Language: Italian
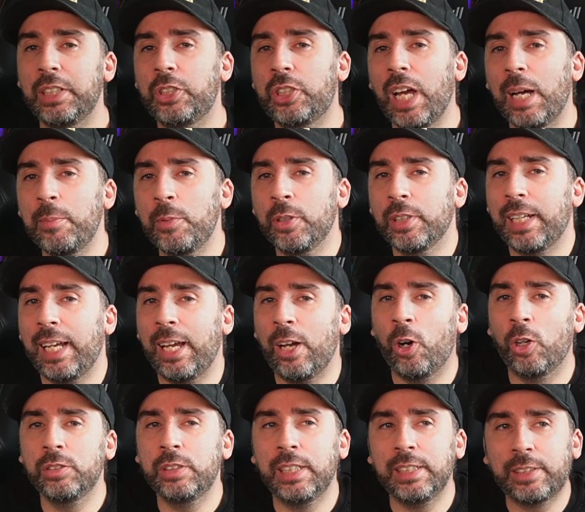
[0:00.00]
diciamo che
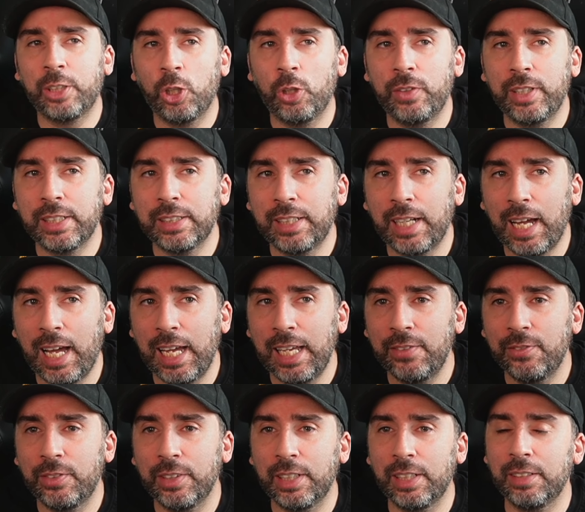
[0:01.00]
ogni 3
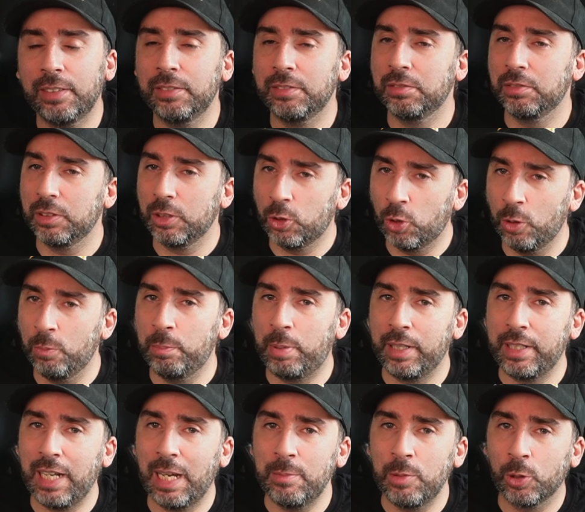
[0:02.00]
overdrive
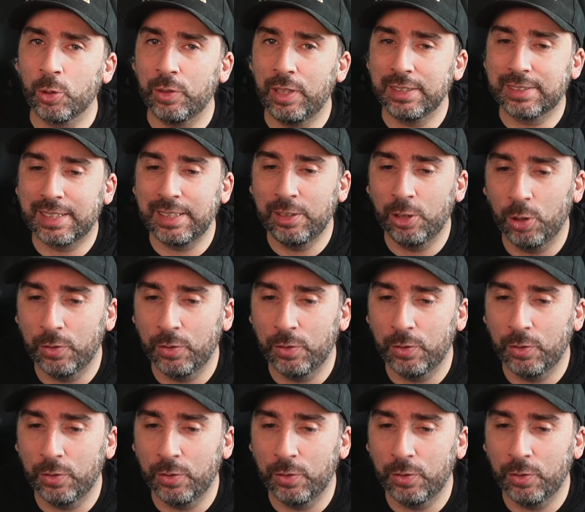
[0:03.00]
compariamo con una skin